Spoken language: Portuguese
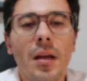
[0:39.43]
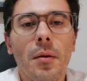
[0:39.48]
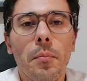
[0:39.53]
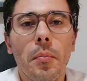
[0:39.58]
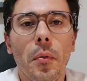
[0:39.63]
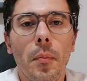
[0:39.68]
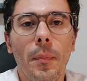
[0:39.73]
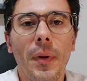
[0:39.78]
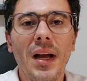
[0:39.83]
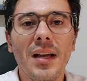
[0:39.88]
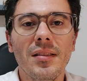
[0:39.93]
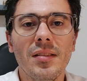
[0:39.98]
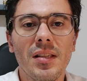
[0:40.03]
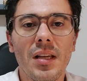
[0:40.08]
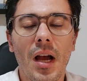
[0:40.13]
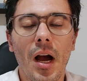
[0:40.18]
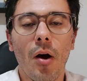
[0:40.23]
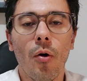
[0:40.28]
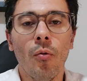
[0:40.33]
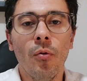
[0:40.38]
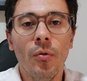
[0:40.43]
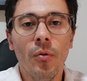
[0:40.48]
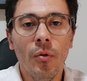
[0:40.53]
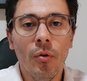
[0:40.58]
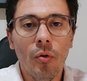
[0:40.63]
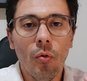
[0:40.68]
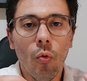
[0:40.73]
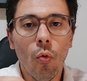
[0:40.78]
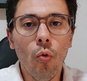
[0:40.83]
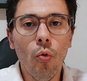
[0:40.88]
tempo parcial.
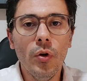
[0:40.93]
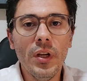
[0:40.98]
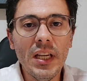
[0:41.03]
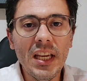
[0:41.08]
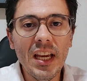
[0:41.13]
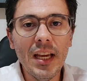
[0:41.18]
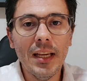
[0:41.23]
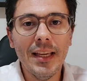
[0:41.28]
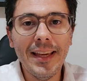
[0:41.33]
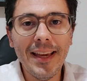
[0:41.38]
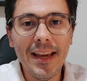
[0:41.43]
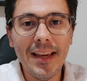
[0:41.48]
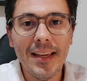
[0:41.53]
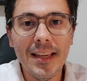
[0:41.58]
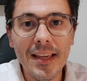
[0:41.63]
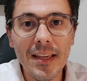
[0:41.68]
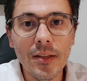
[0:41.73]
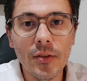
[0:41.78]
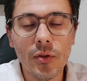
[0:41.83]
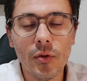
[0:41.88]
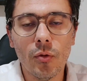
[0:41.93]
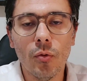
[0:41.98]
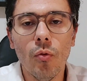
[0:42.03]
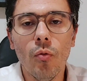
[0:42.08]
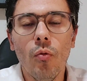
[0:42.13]
O que, que é isso?